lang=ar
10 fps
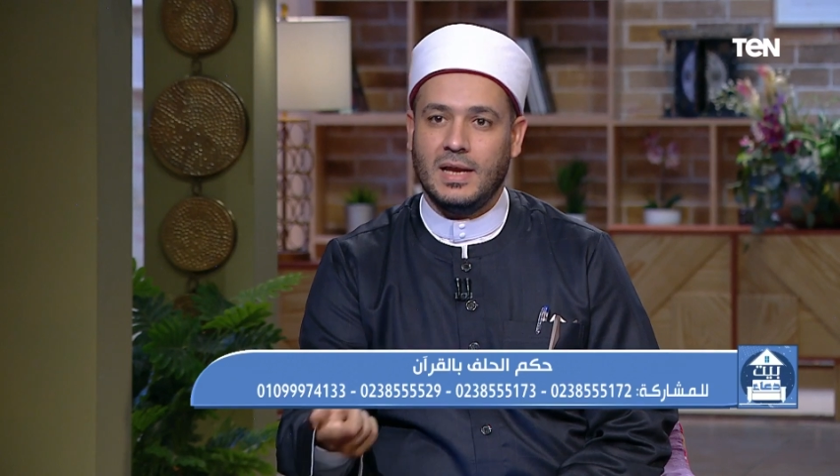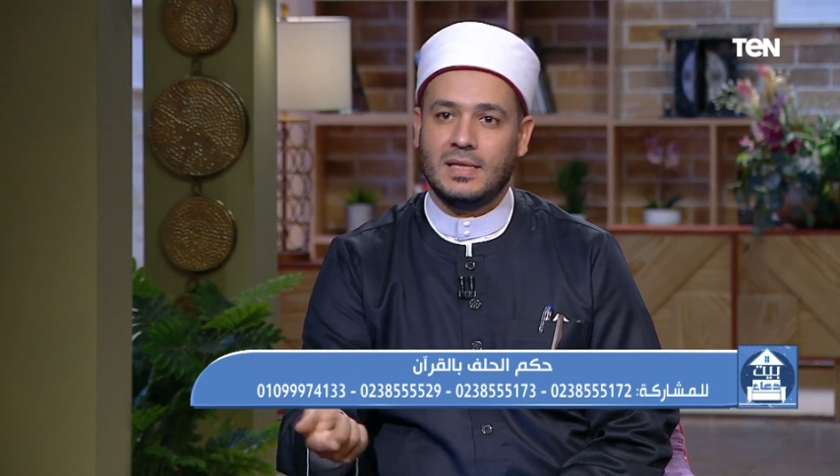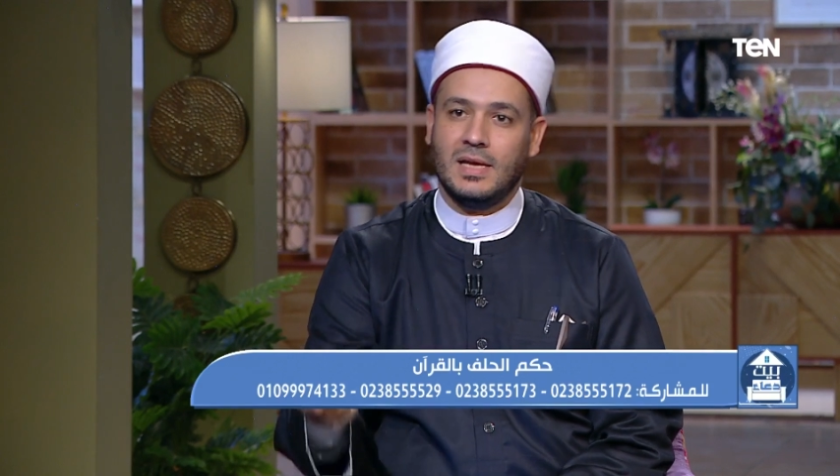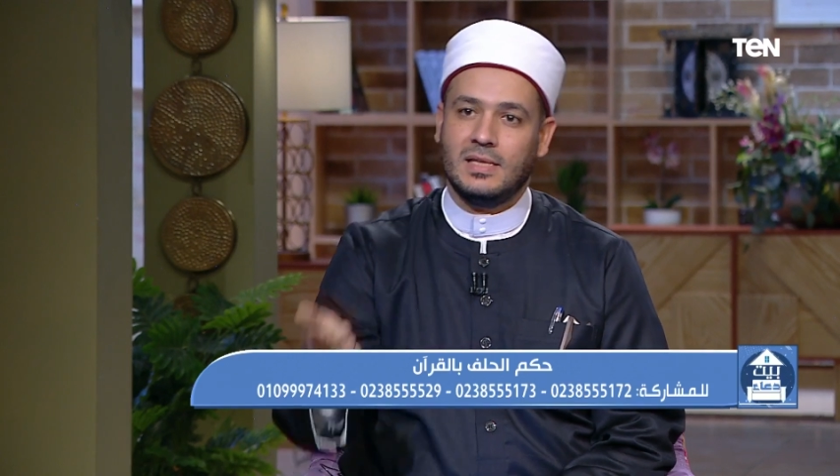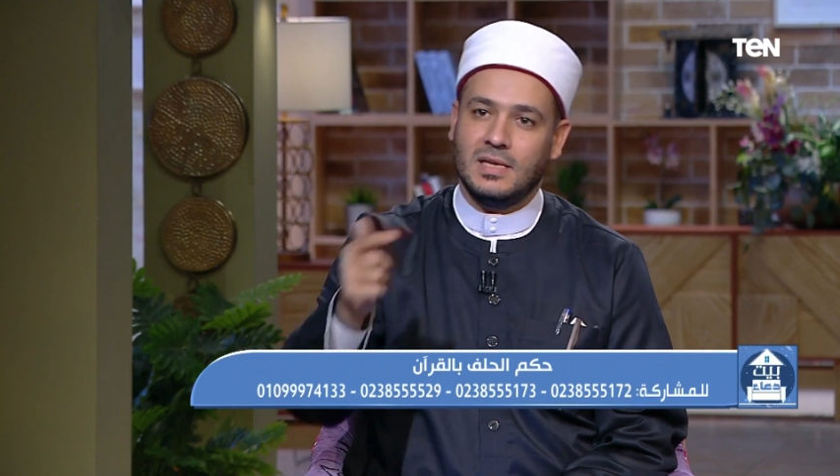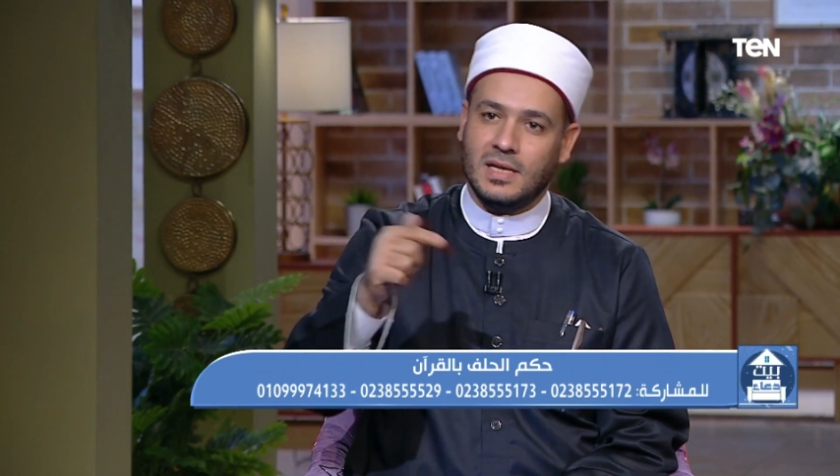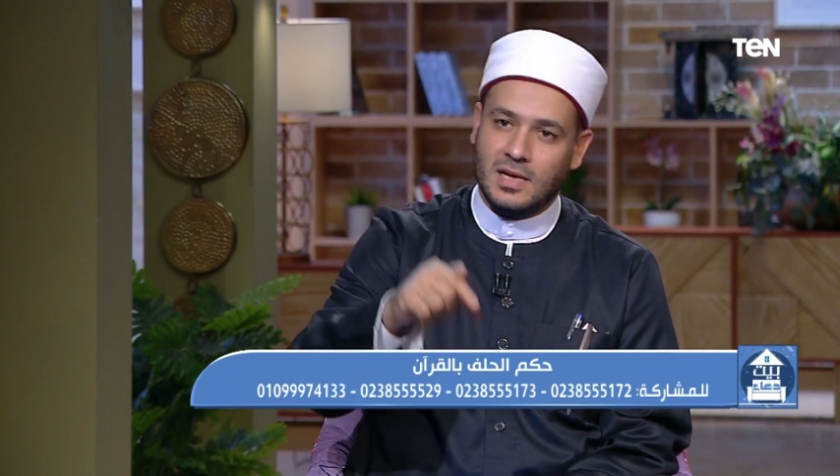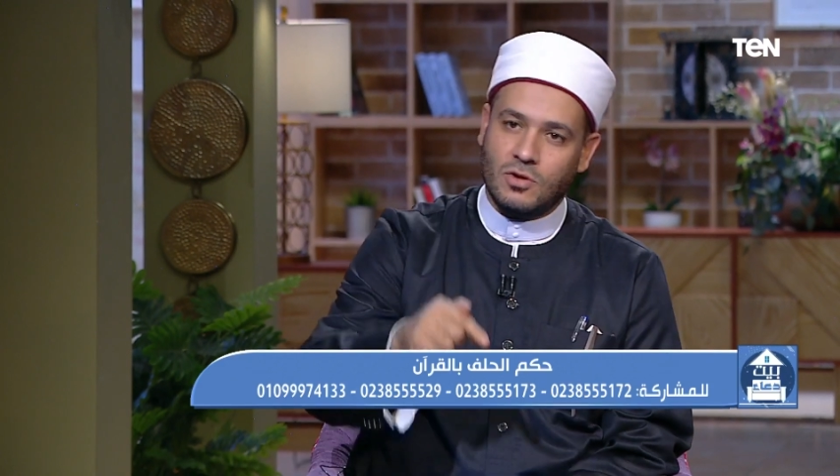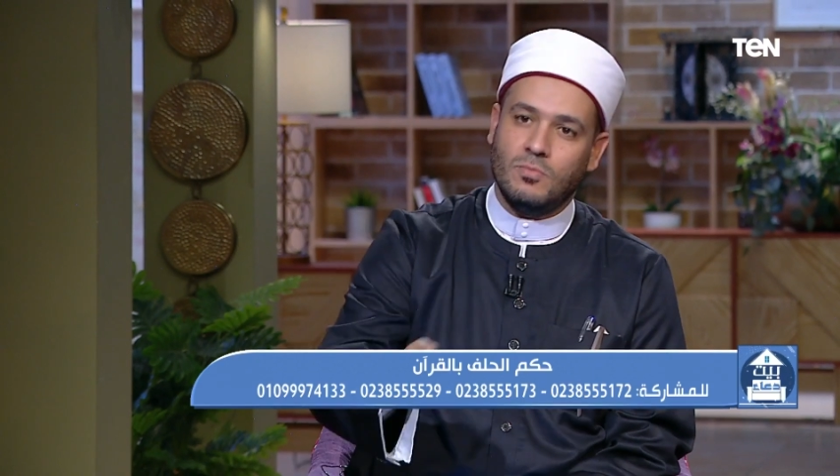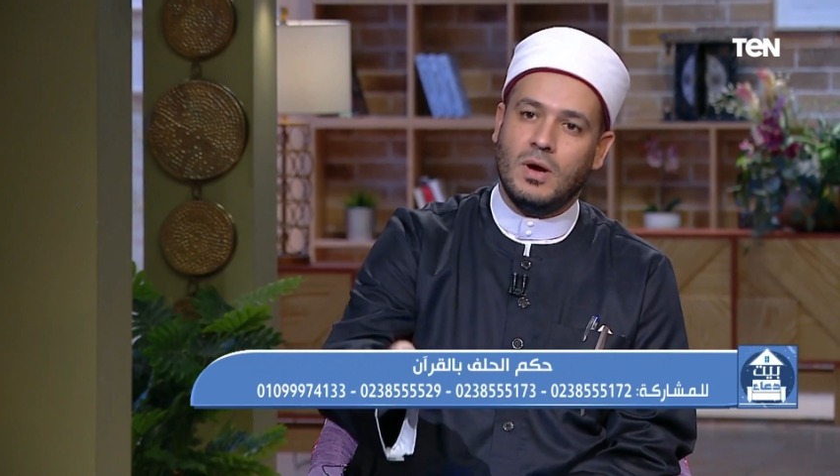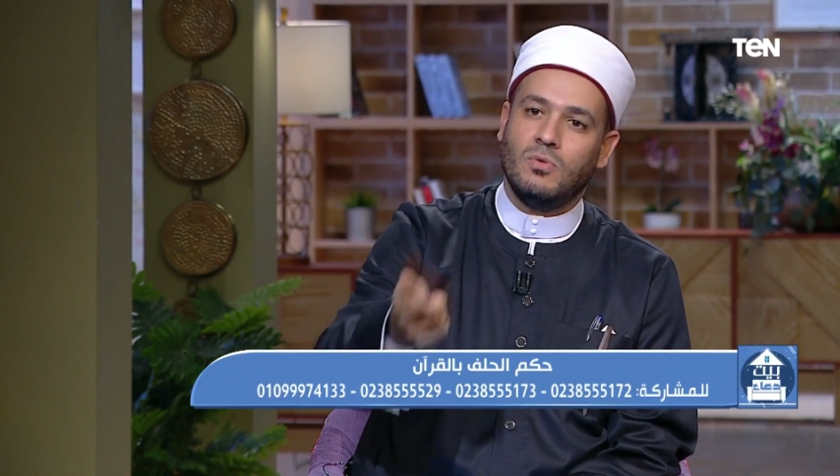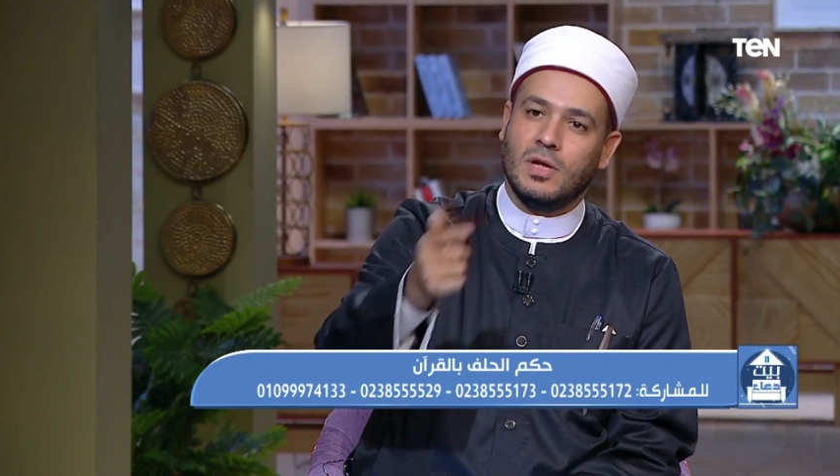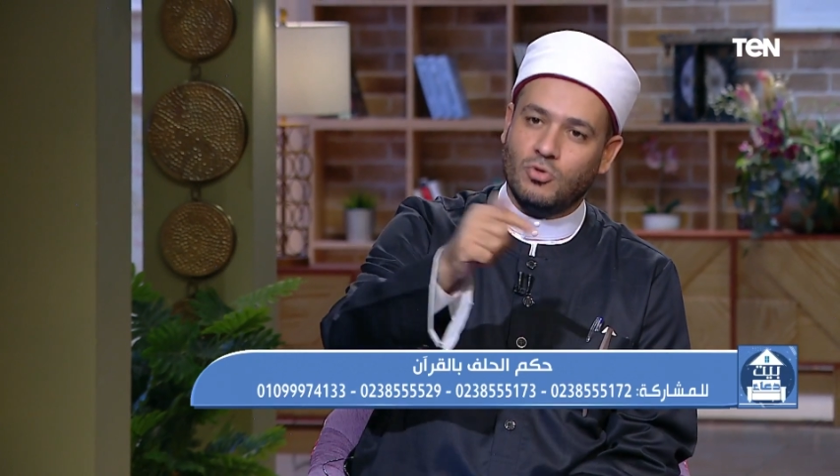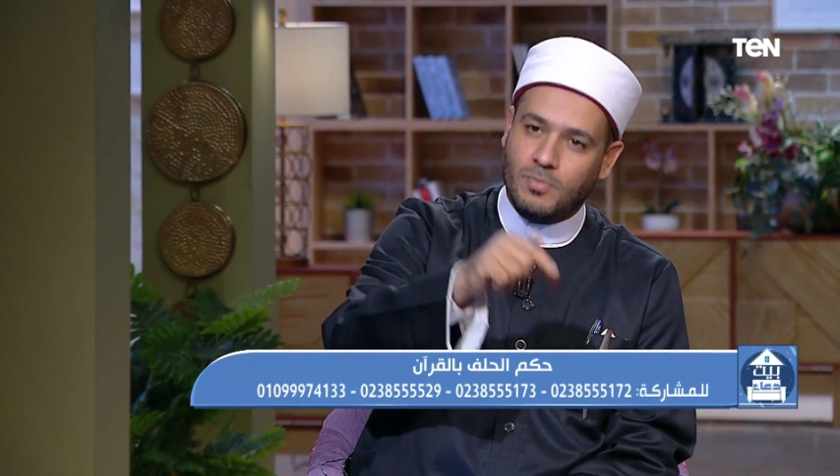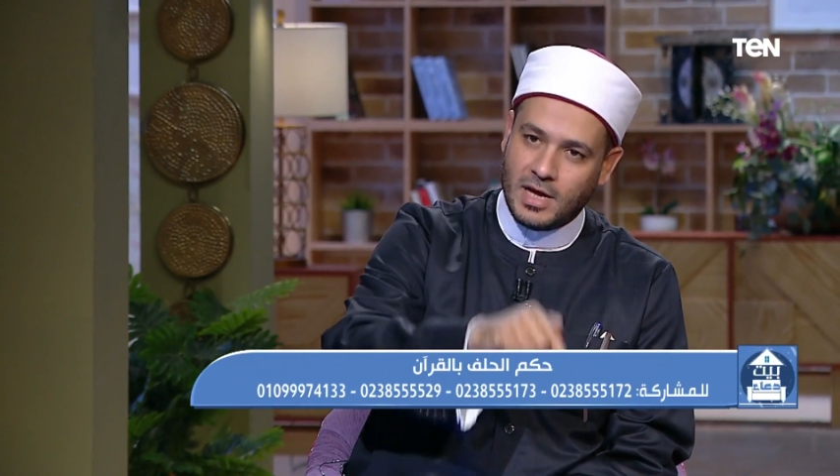لتأتينكم أو
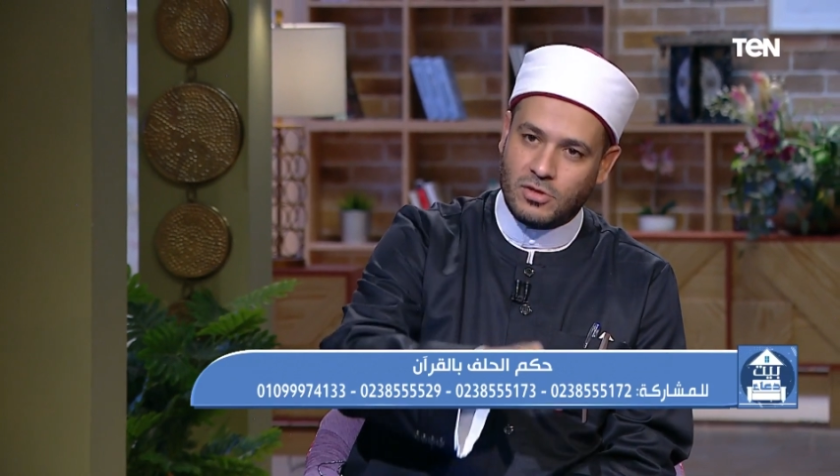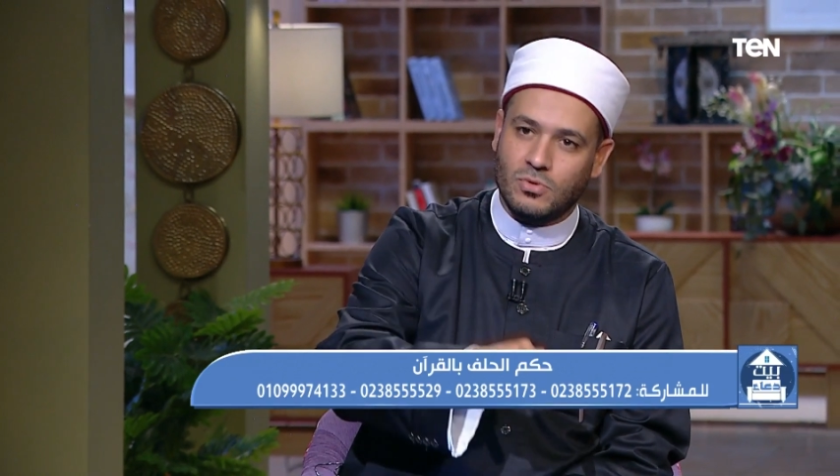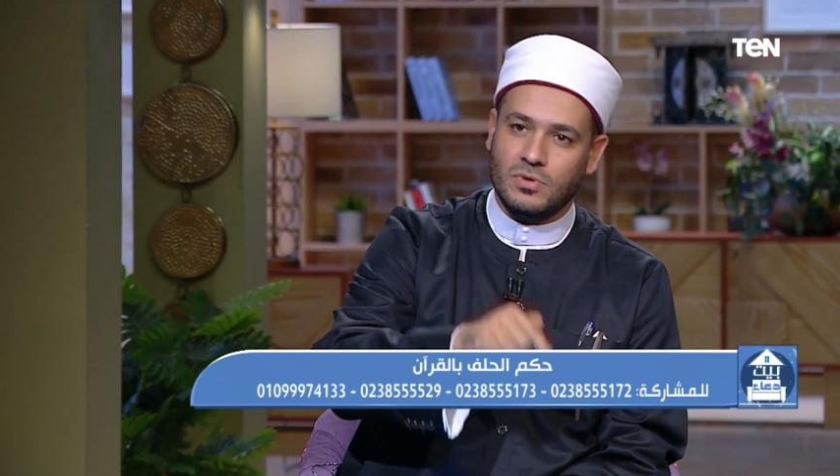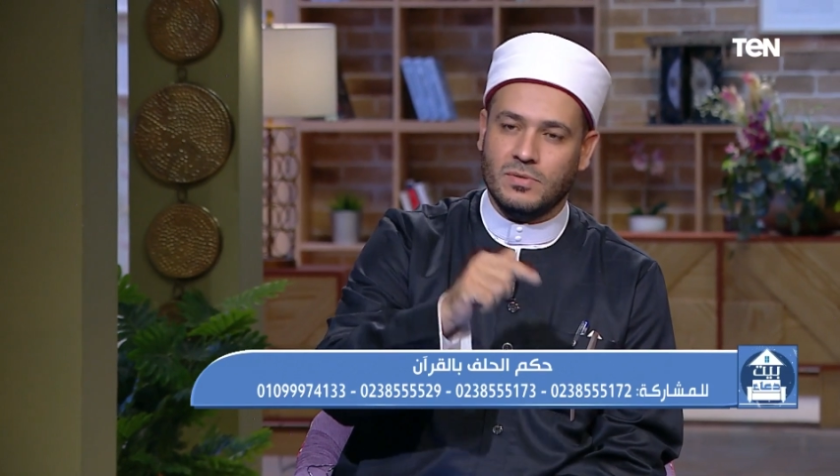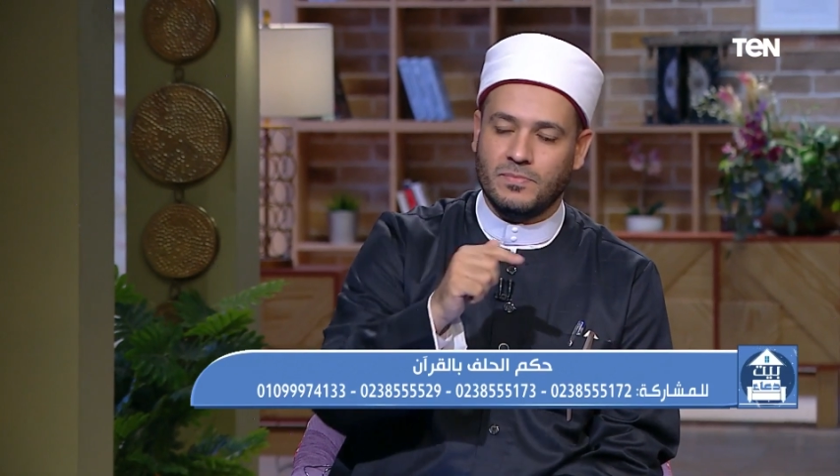لتبعثن